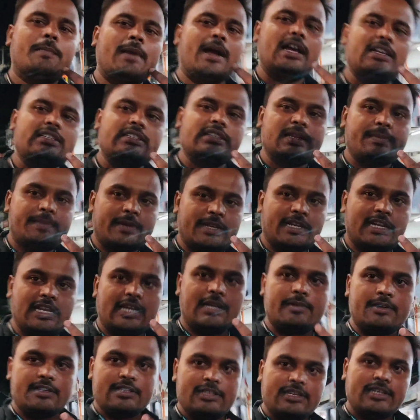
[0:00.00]
मास्क नहीं
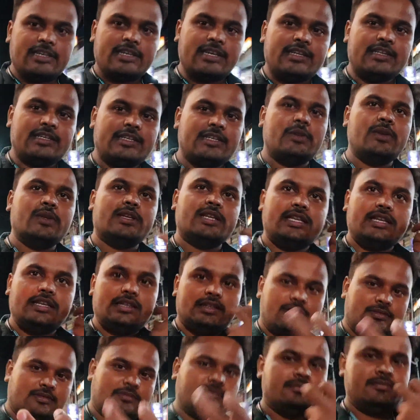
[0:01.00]
पहनने का वजह है
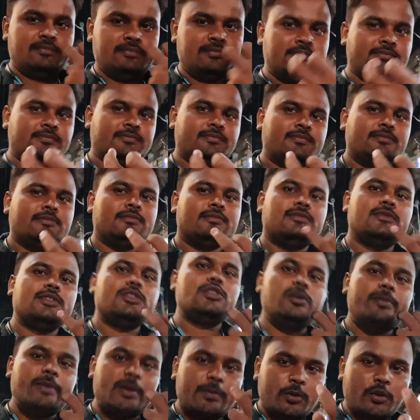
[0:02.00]
क्योंकि
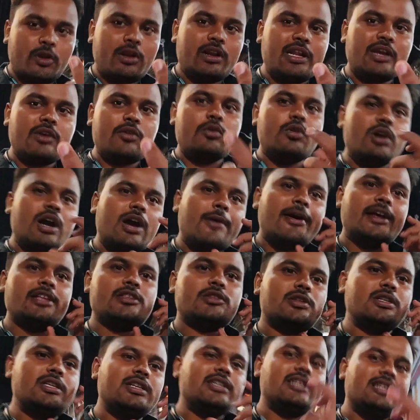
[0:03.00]
जो मैं बोल रहा हूँ वो
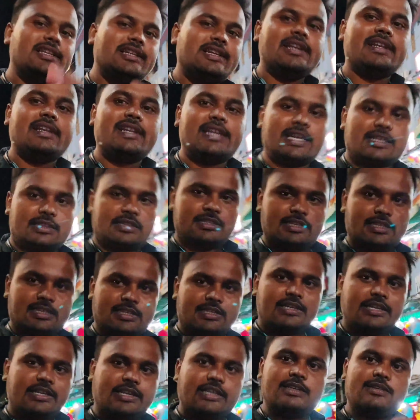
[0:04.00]
आवाज़ थोड़ी क्लियर नहीं आती
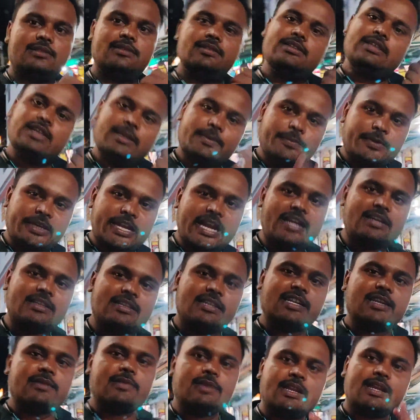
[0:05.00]
है लेकिन बिहाइंड
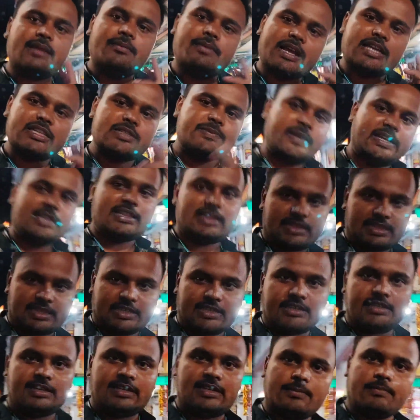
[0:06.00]
द कैमरा मास्क पहनते
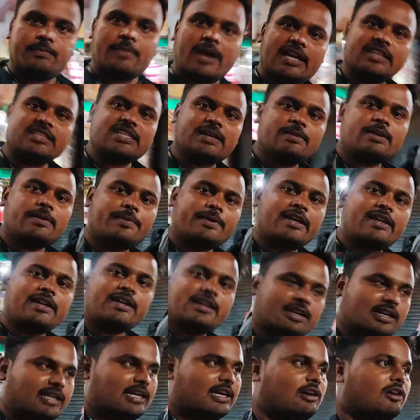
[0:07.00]
हैं भाई साहब ने पहन
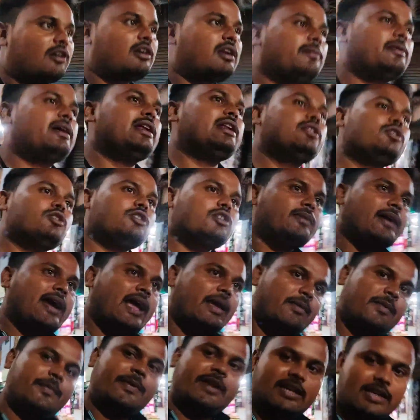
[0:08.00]
रखा है और हमारे दोनों
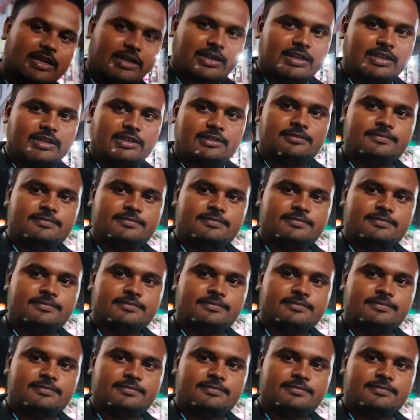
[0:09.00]
भाई भी पहन रखे